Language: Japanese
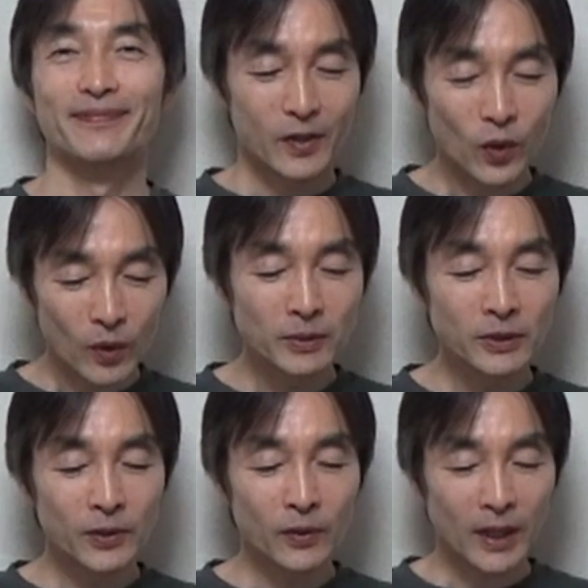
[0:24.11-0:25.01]
長
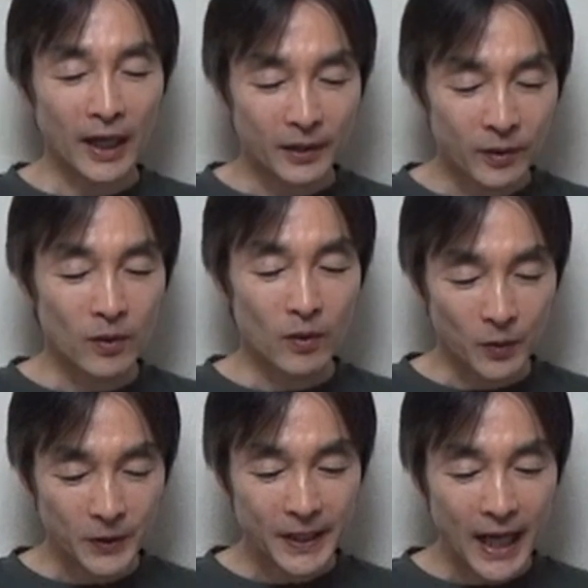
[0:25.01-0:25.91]
文読解の
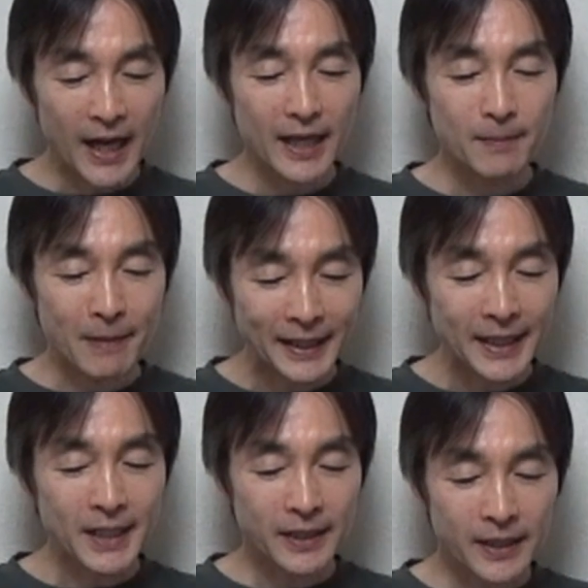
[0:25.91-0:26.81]
コツが未だ
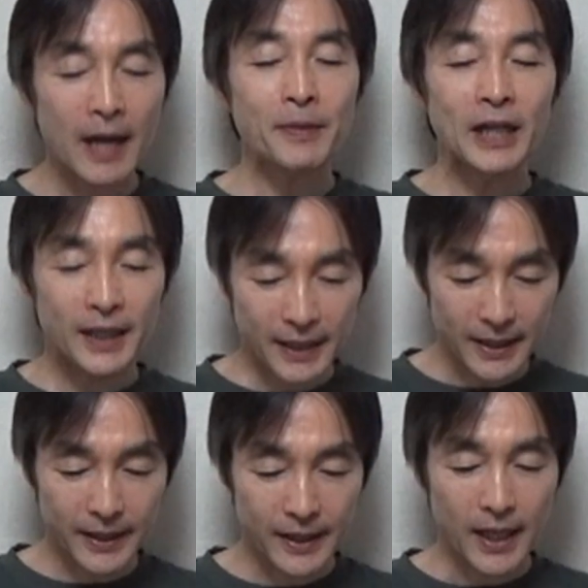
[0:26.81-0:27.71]
につかめないで
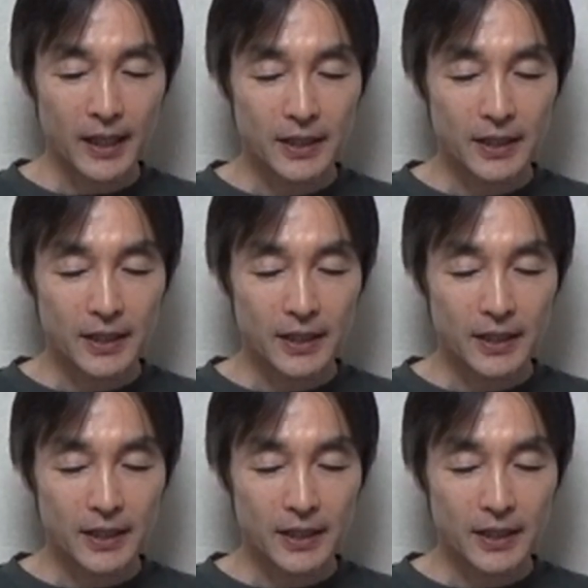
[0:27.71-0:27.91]
す。